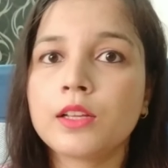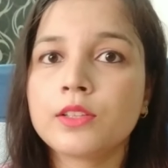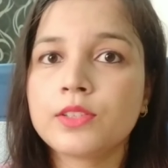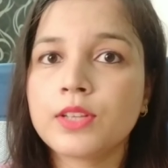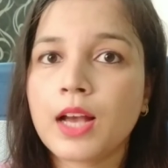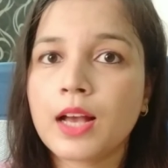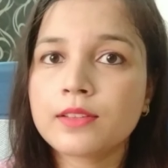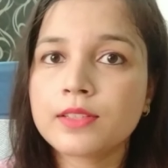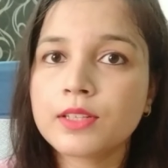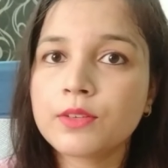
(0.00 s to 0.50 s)

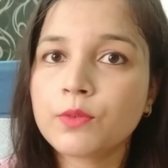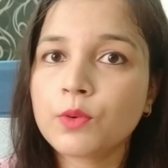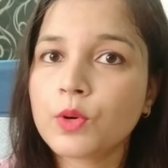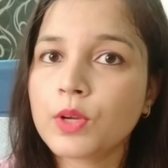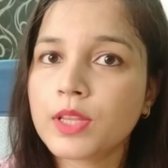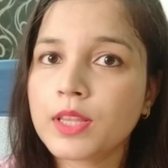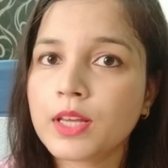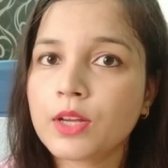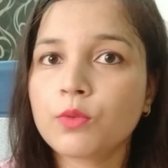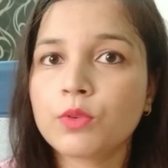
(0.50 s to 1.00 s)
जहां से
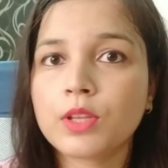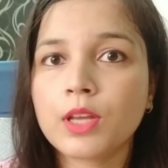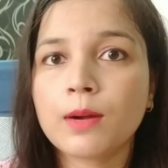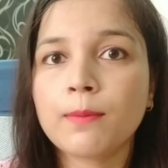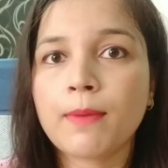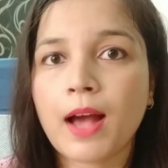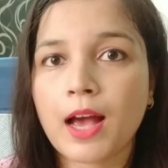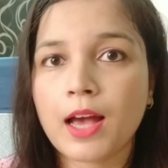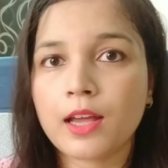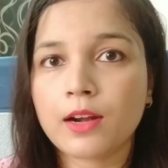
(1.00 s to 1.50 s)
वो इधर
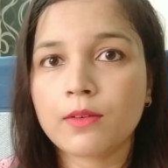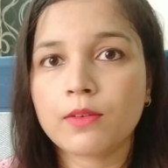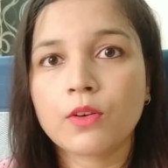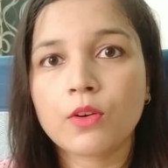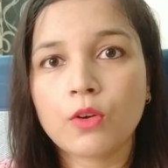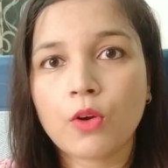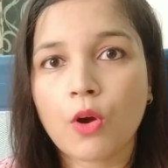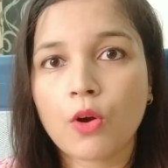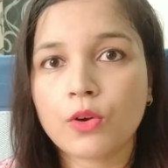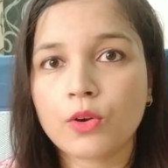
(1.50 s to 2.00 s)
उधर बाहर
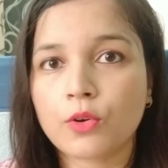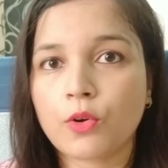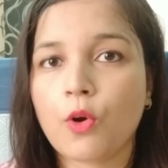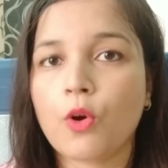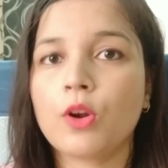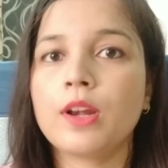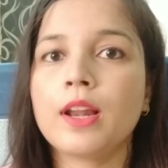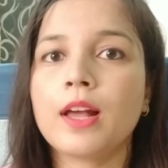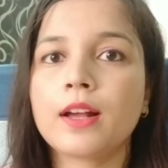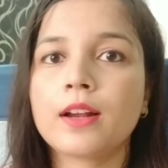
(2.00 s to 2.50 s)

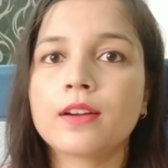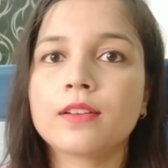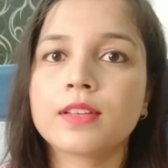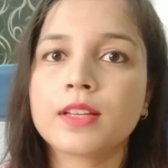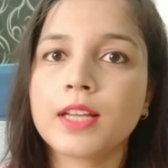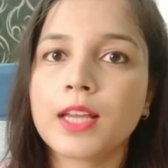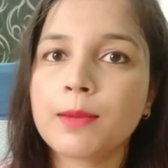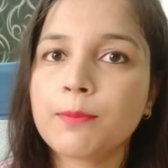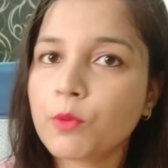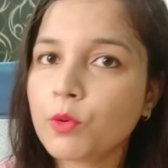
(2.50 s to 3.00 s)
क्रॉल ना कर
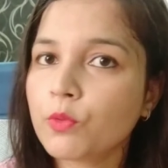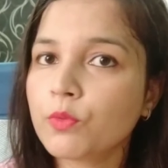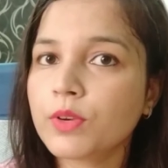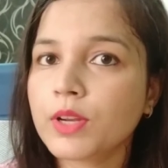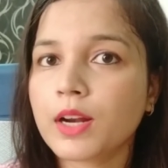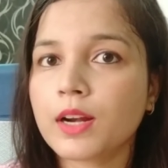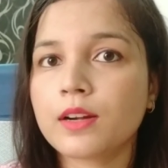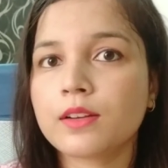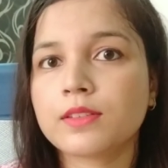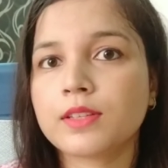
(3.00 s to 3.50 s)
सके मुंह
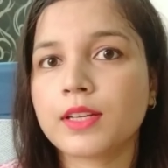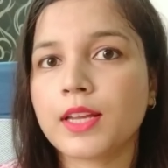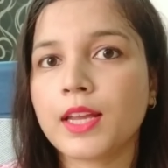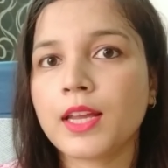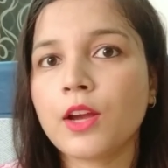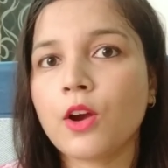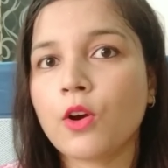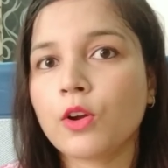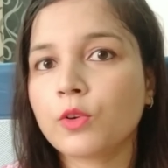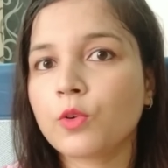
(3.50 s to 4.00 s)
ना कर
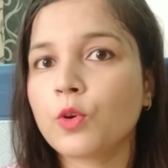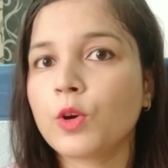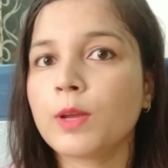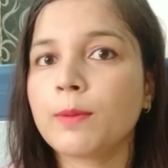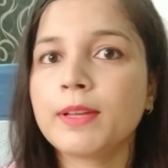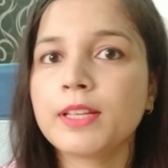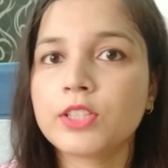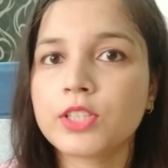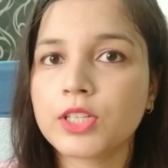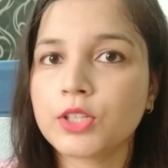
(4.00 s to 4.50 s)
सके और कोई
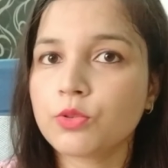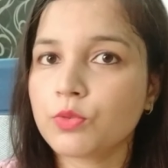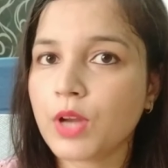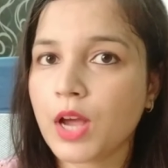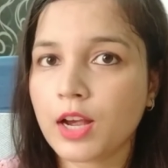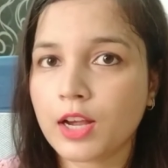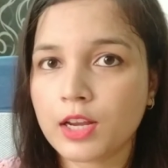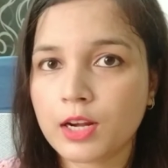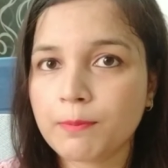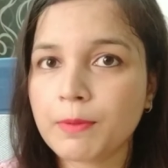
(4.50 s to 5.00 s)
भी चीज
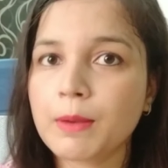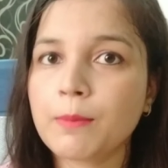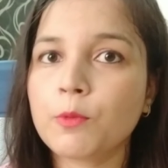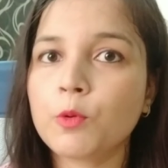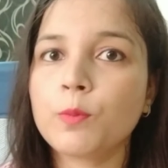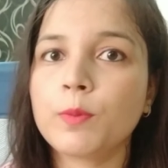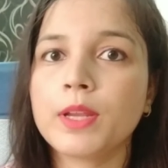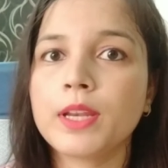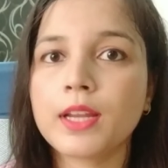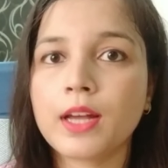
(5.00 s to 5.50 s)
उठाकर अपने
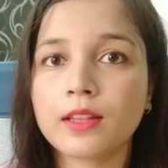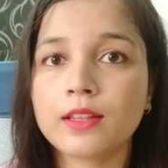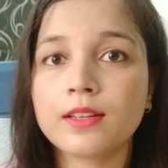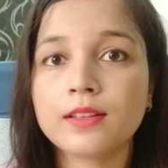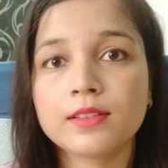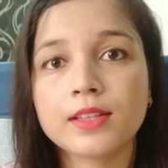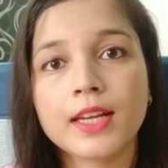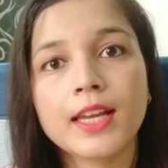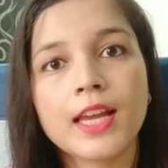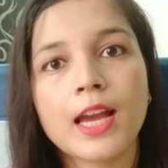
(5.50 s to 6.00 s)
मुंह में ना
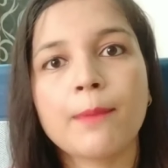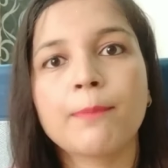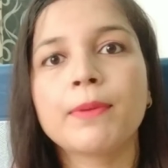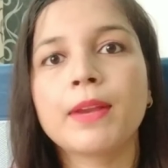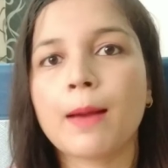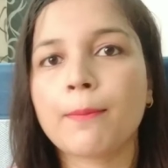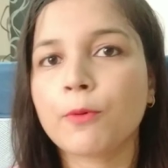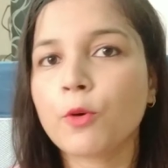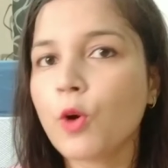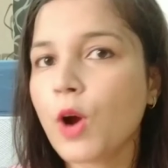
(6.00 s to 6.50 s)
दे सके या
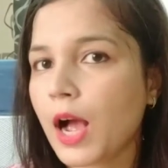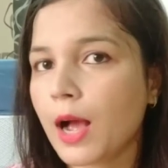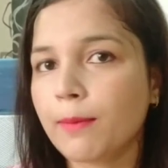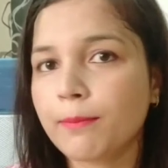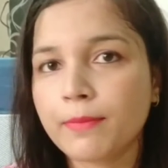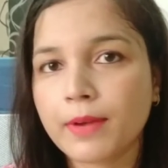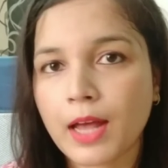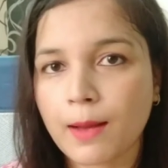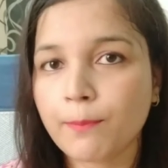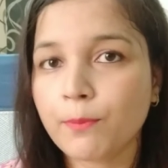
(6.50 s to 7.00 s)
अपने आप को
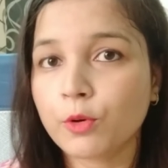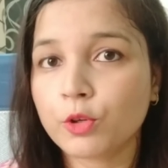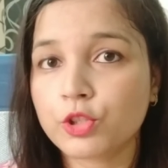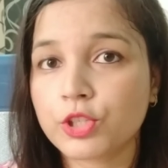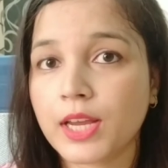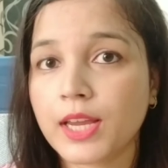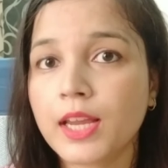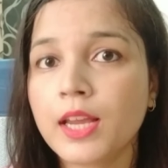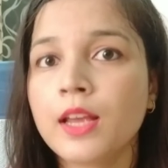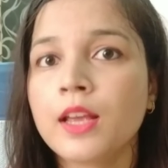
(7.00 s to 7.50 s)
हार्म ना
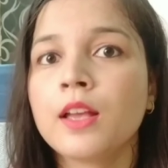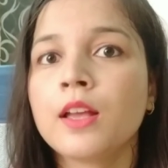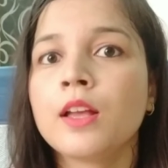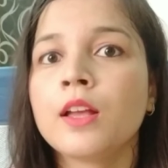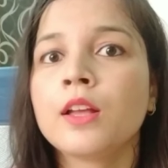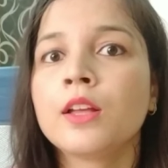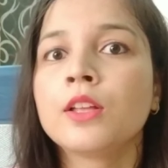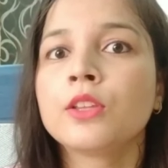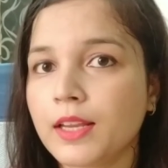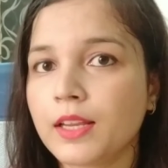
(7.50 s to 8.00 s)
पहुंचाए
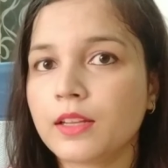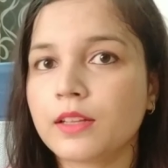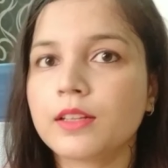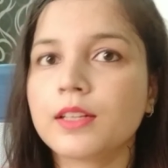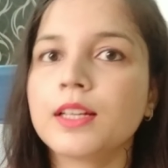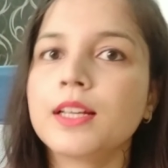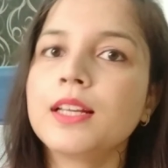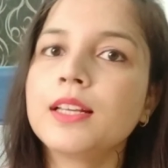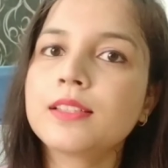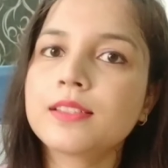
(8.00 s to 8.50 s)
तो
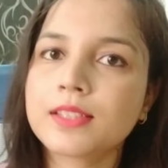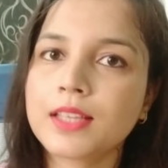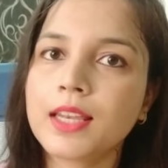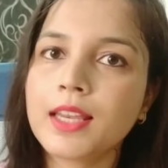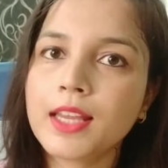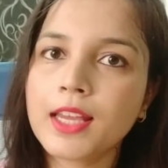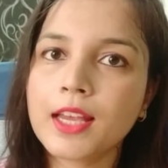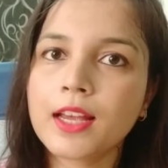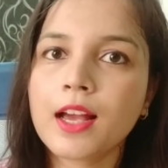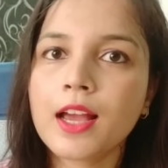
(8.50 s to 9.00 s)
इस
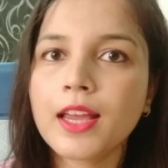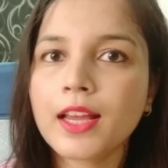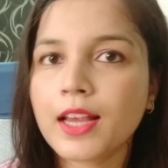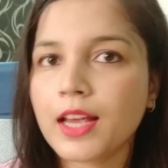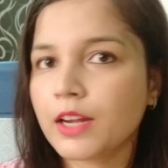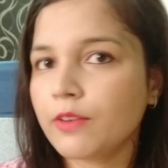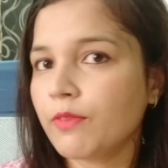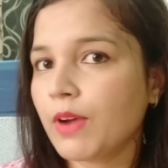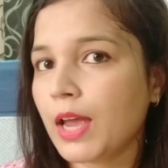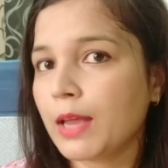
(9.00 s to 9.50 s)
तरीके का एक
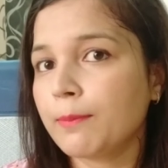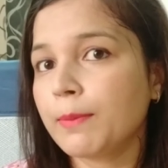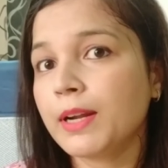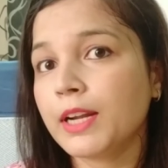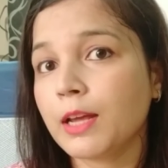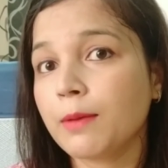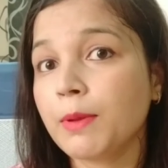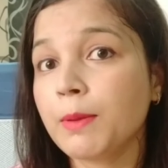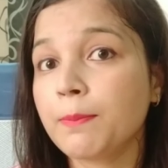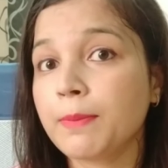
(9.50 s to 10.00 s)

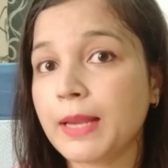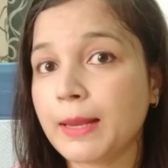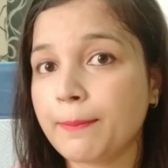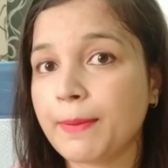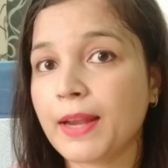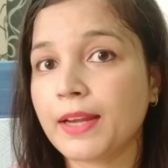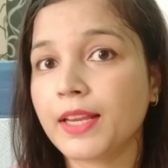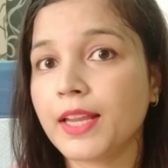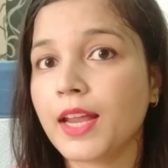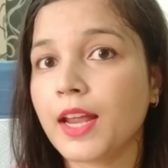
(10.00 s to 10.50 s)
एनवायरमेंट हमें प्ले
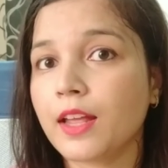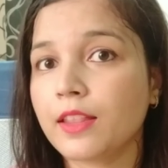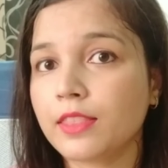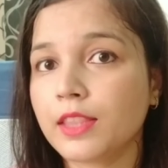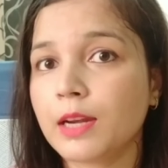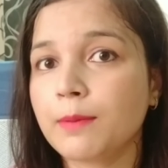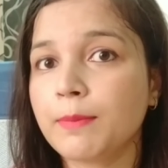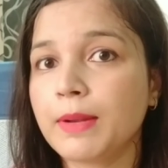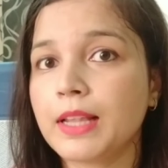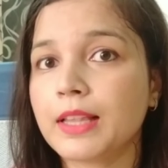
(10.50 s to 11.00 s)
पैन के
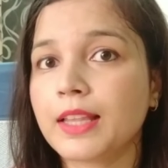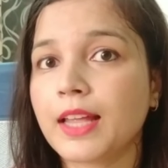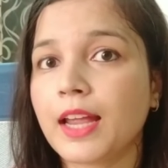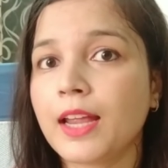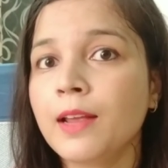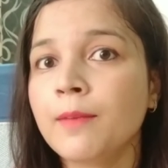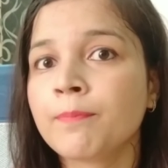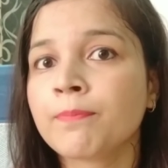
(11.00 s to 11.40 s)
अंदर मिलता है